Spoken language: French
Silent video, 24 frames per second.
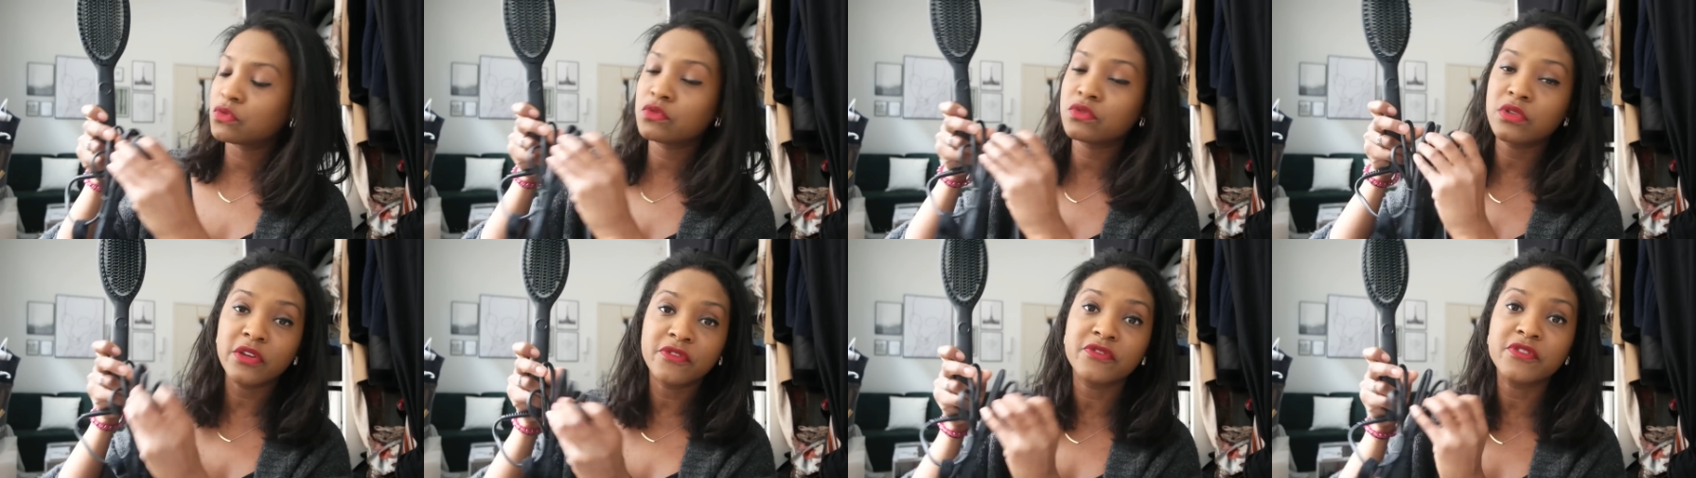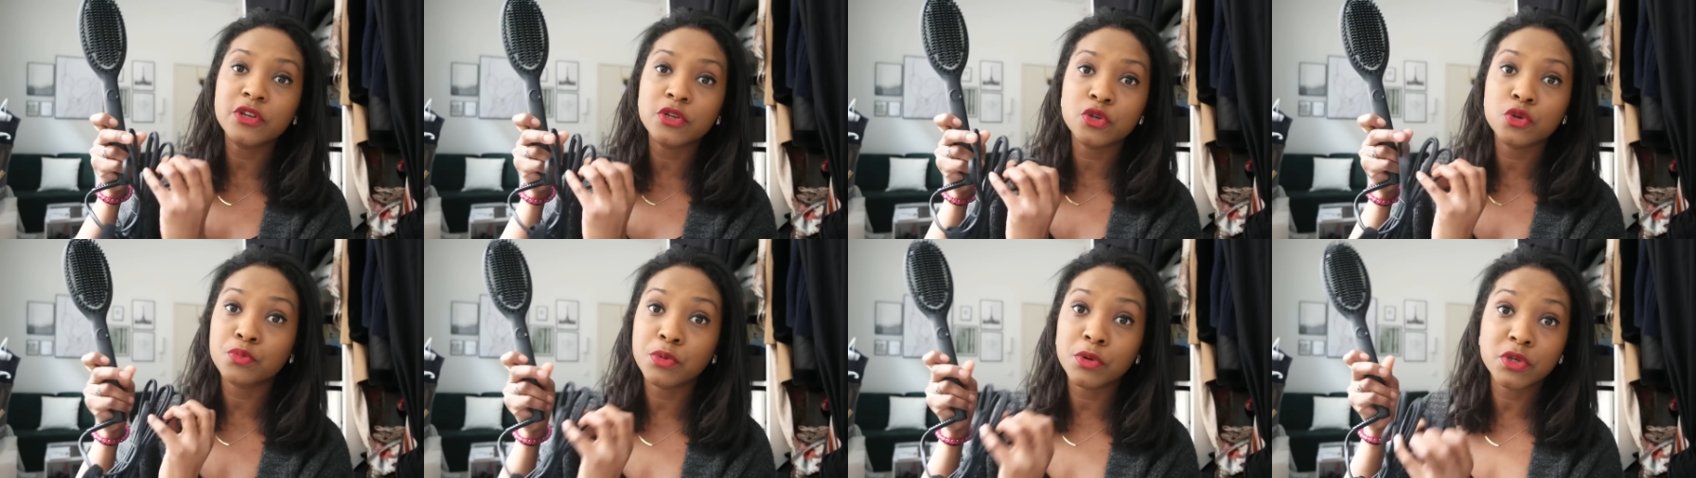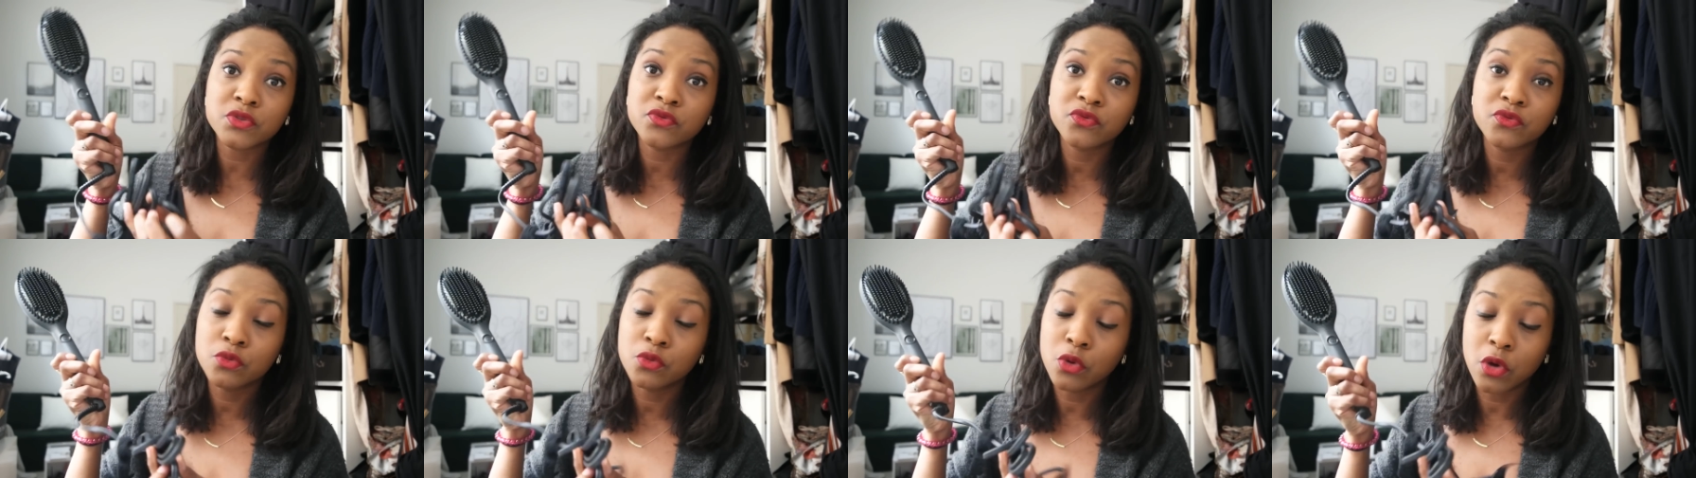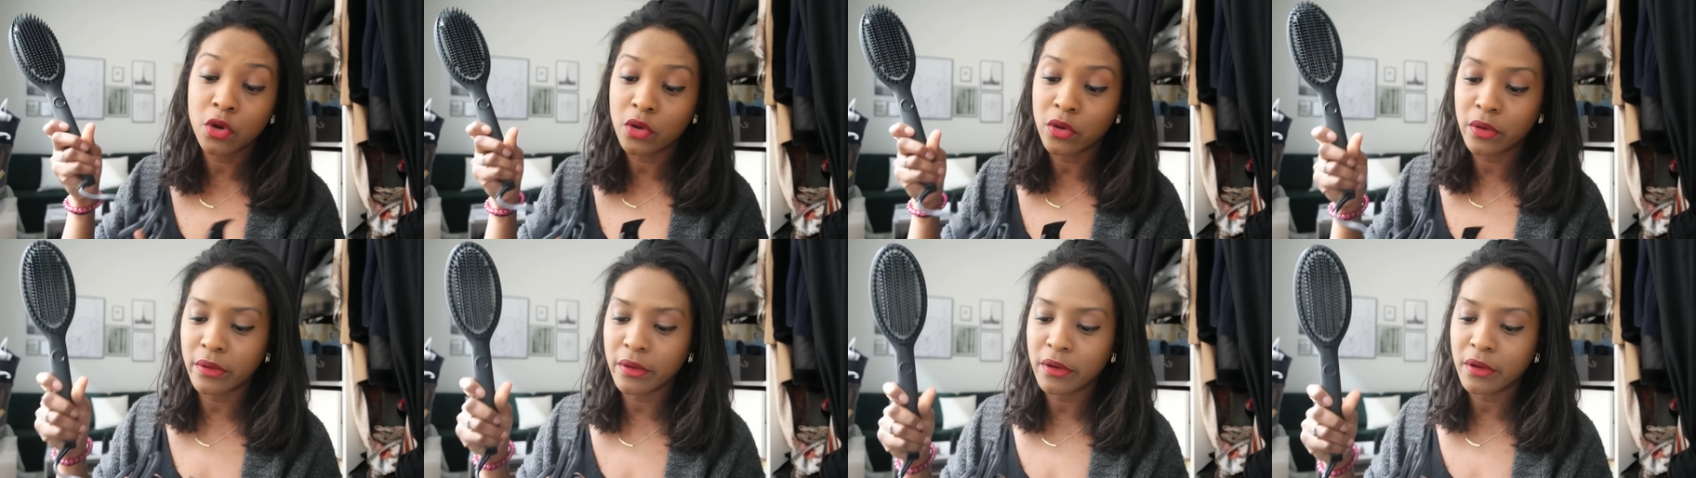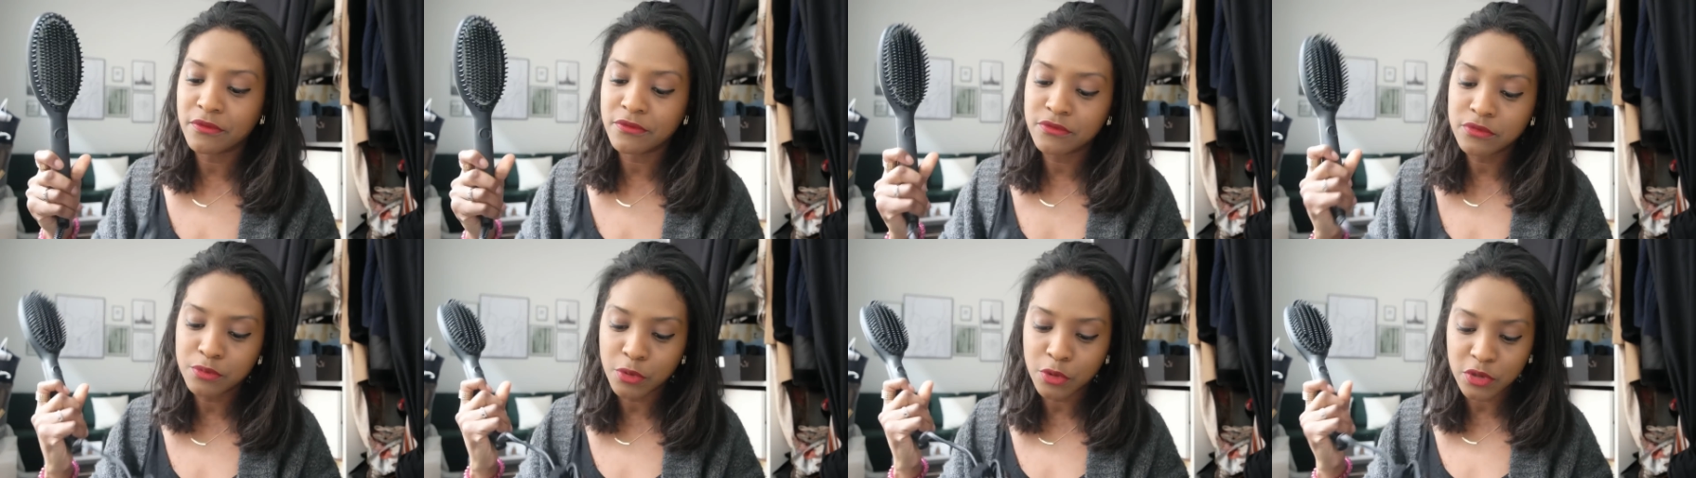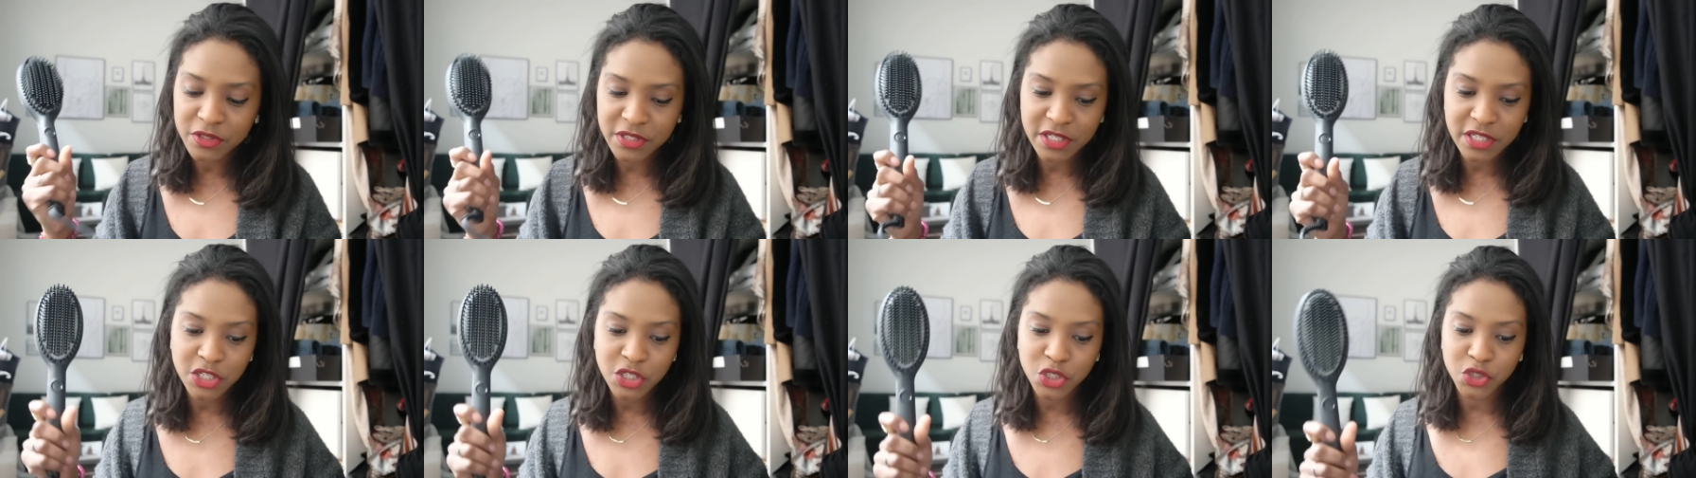tout à fait, je pense, vous, euh, vous
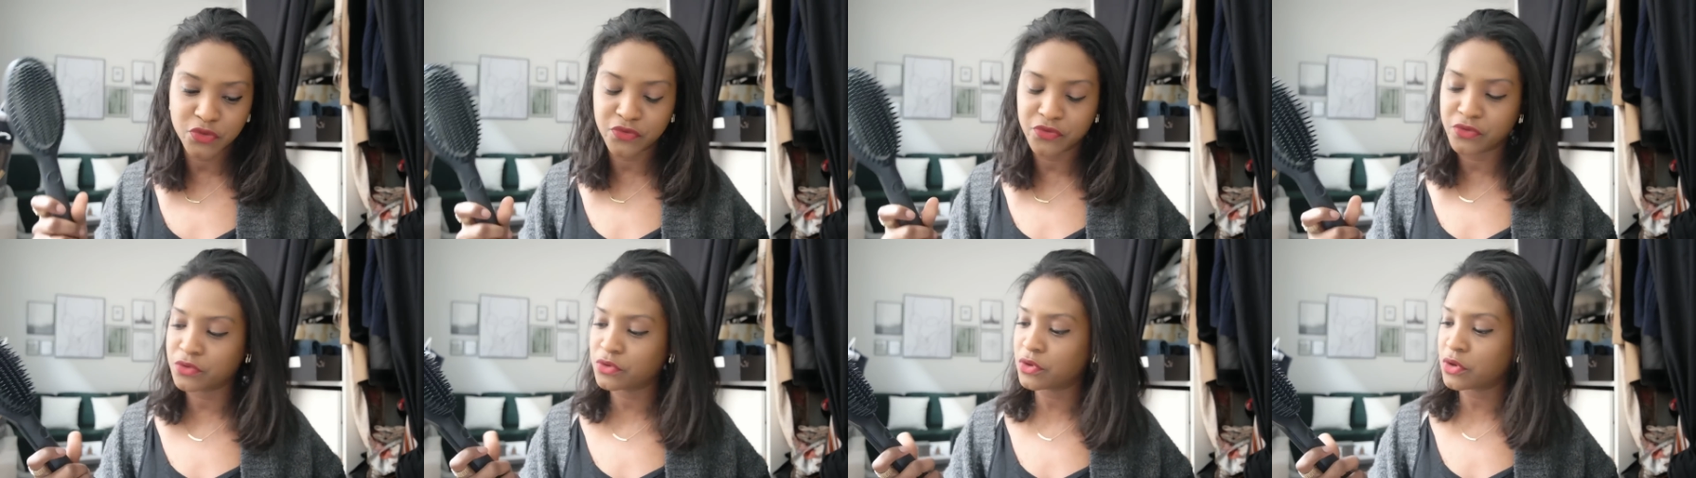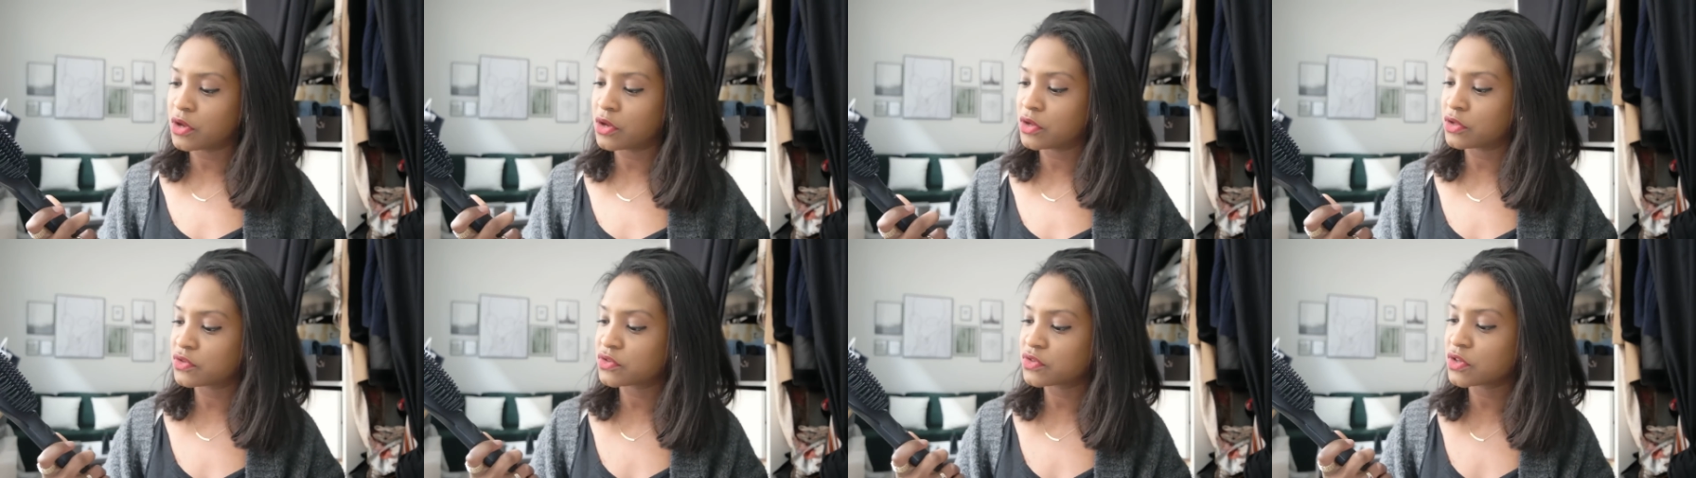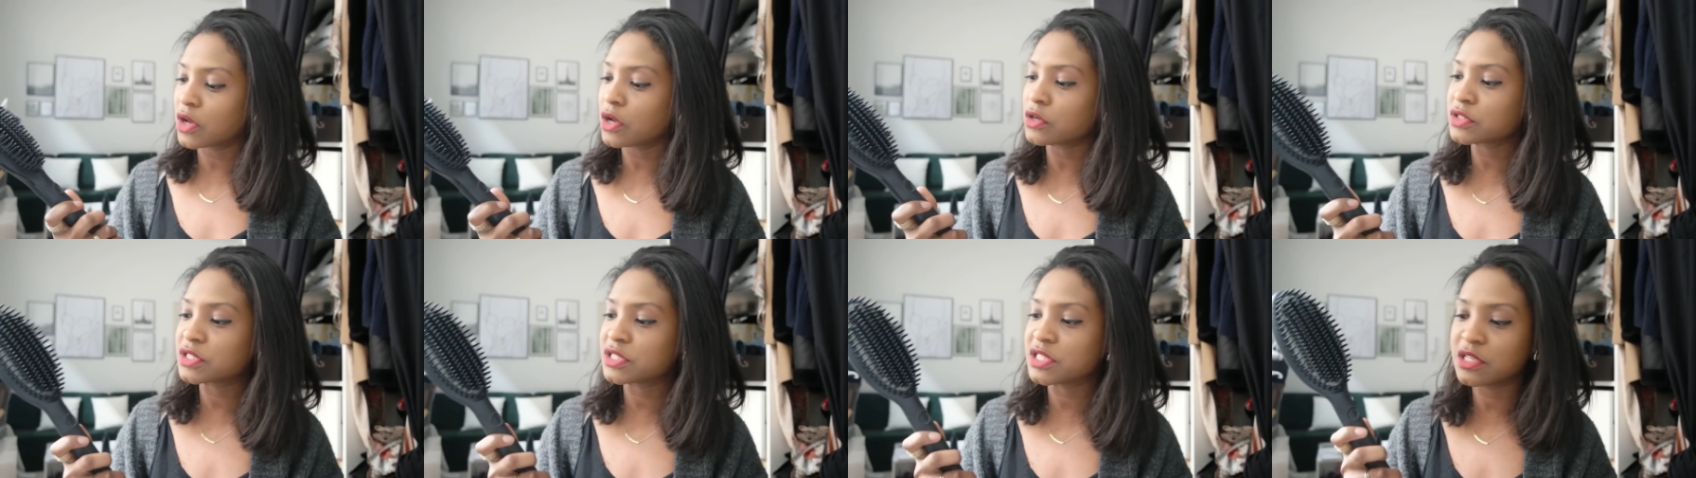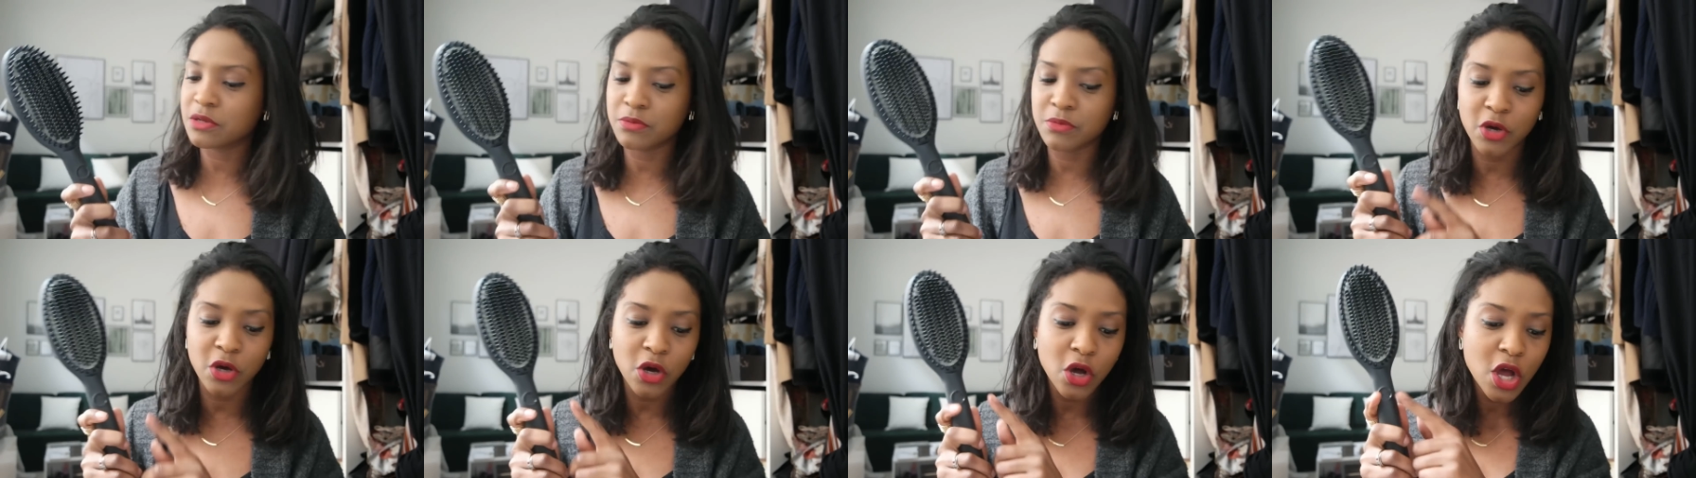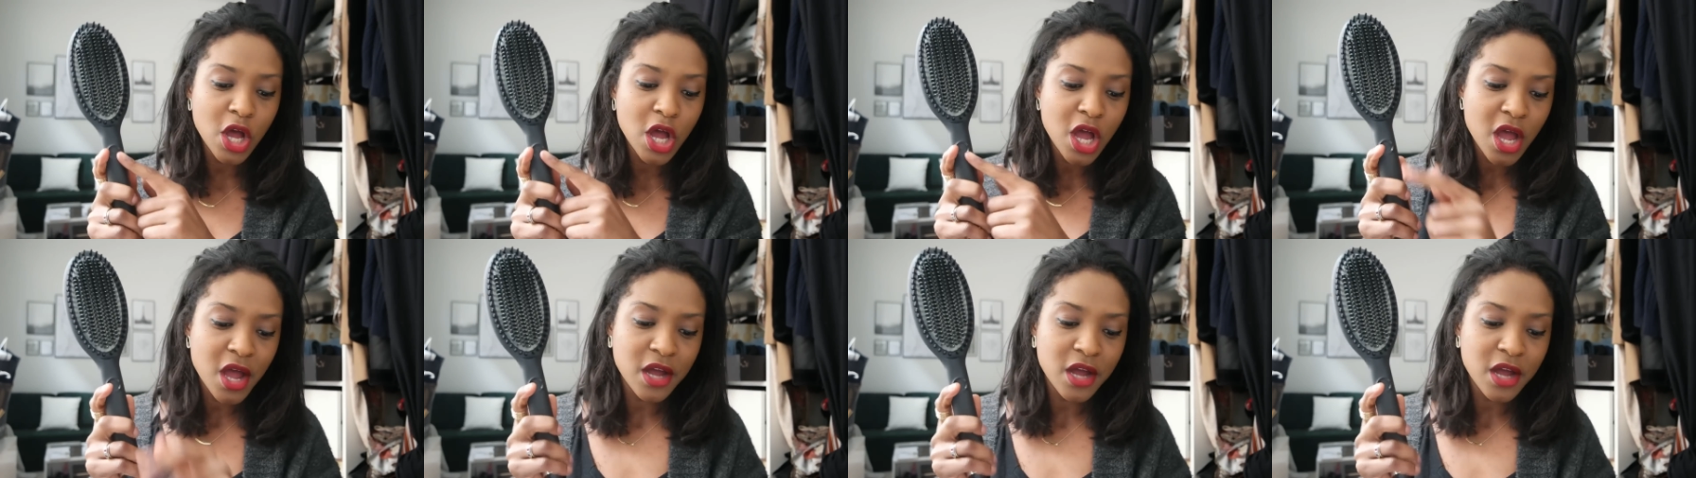brosser les cheveux euh, tranquillement.